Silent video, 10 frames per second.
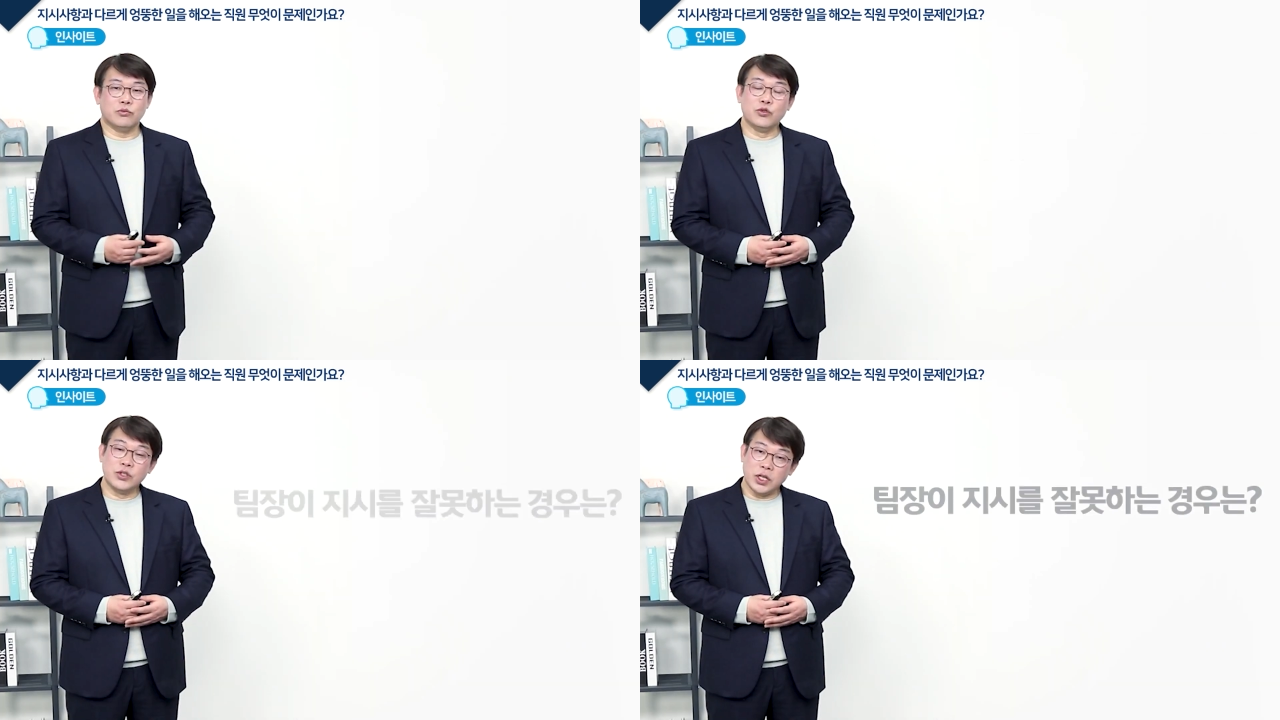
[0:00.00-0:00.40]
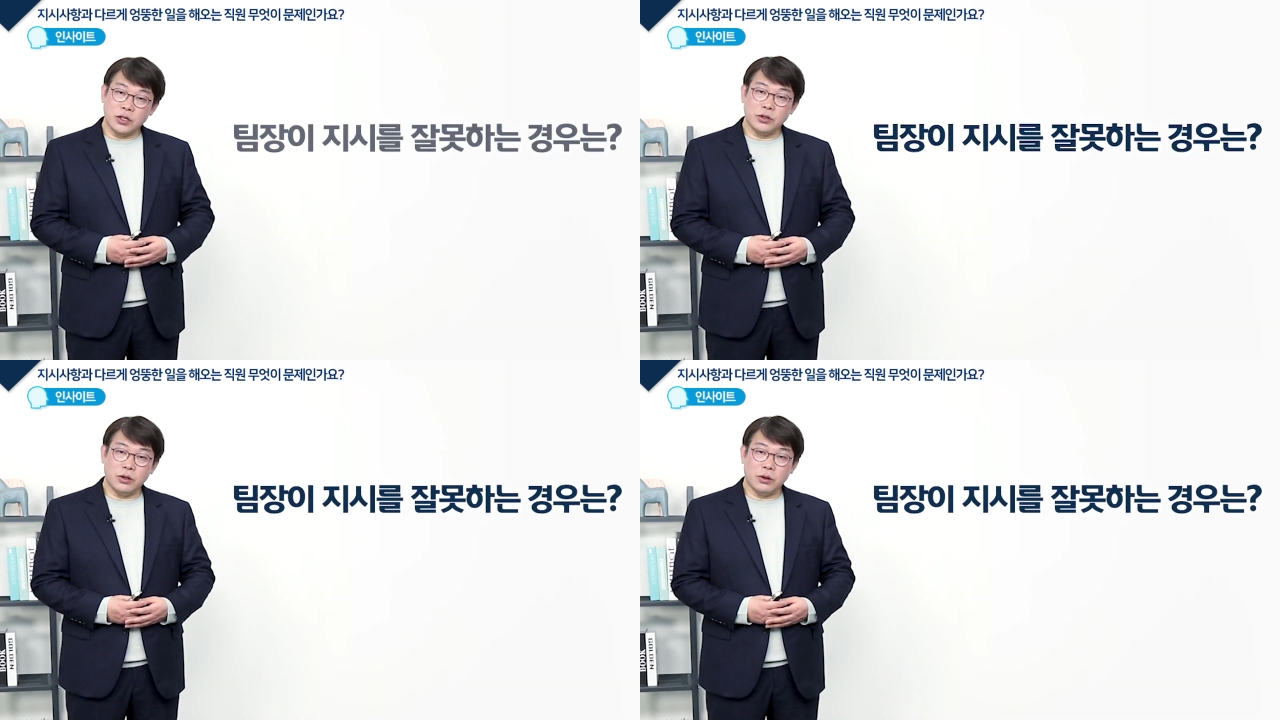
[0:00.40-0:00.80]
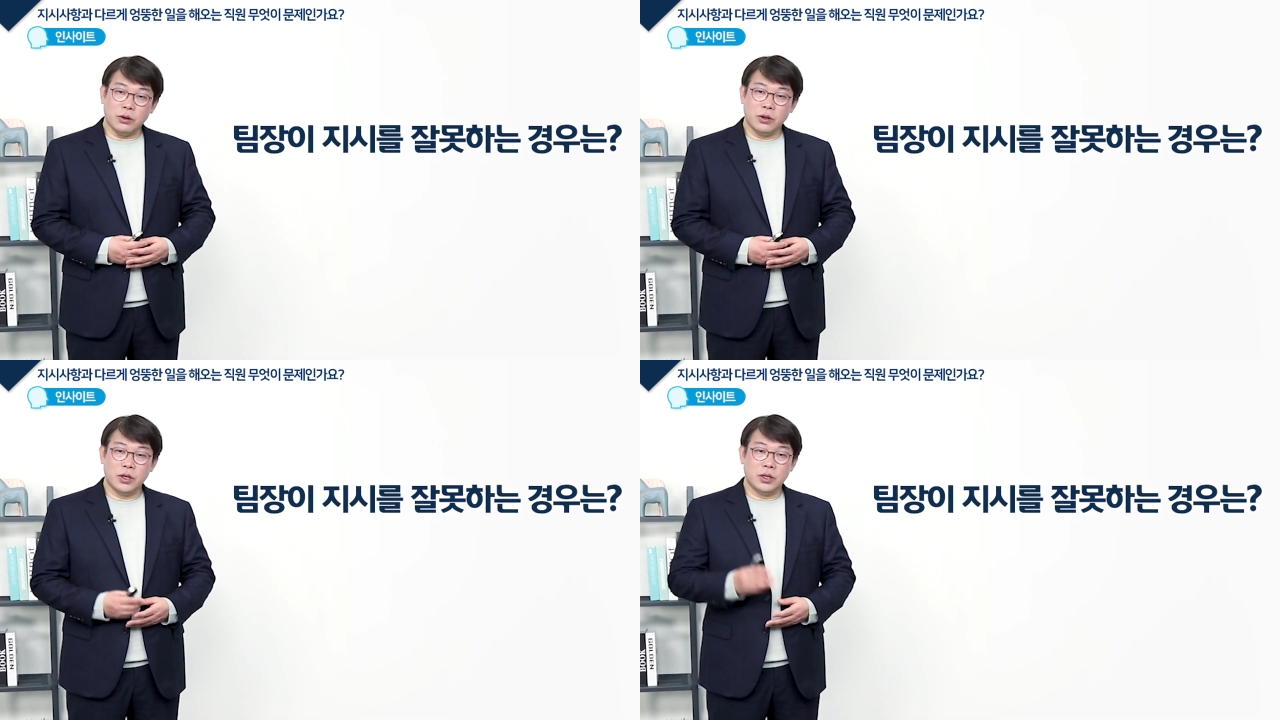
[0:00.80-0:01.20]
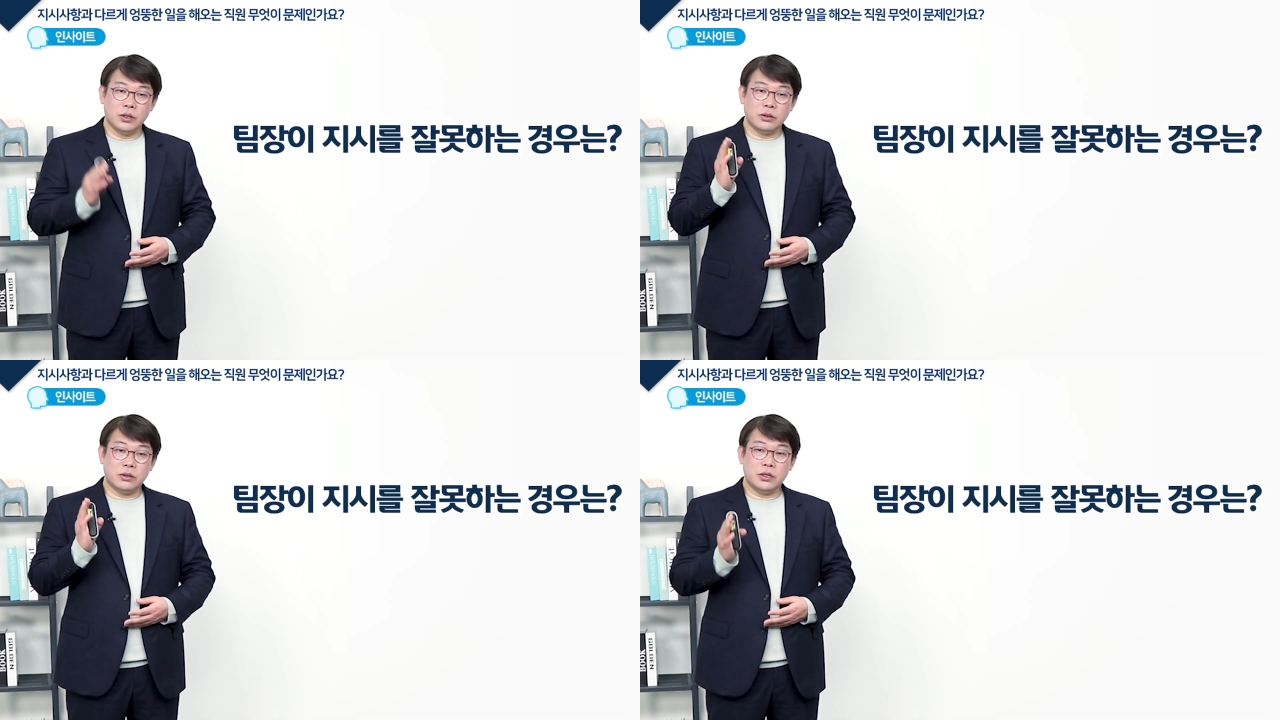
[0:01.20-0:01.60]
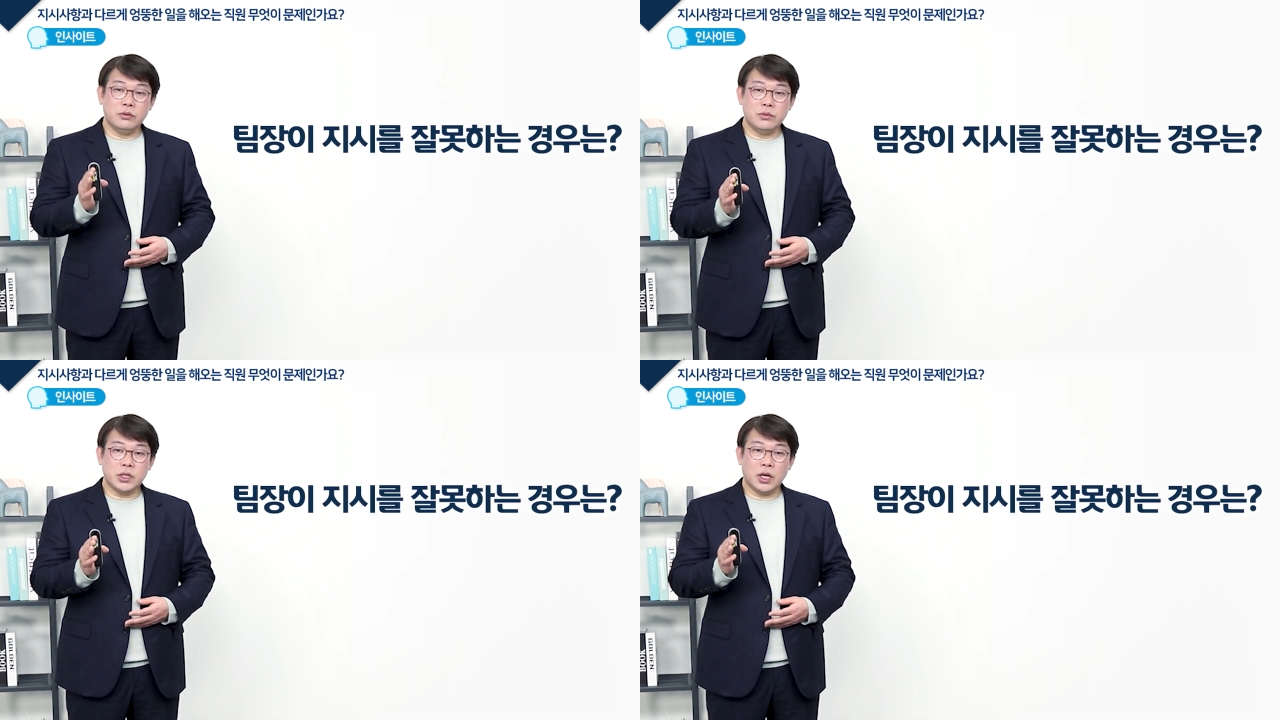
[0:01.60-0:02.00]
문제는요,
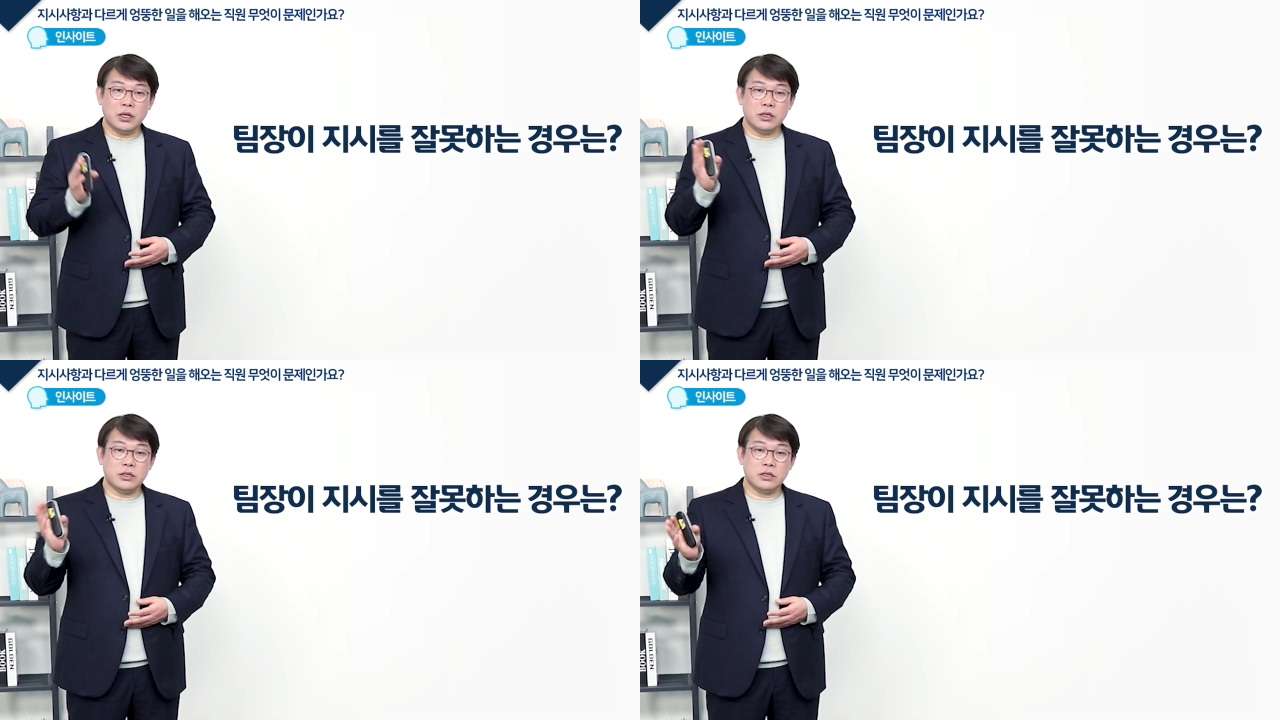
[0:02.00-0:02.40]
팀장이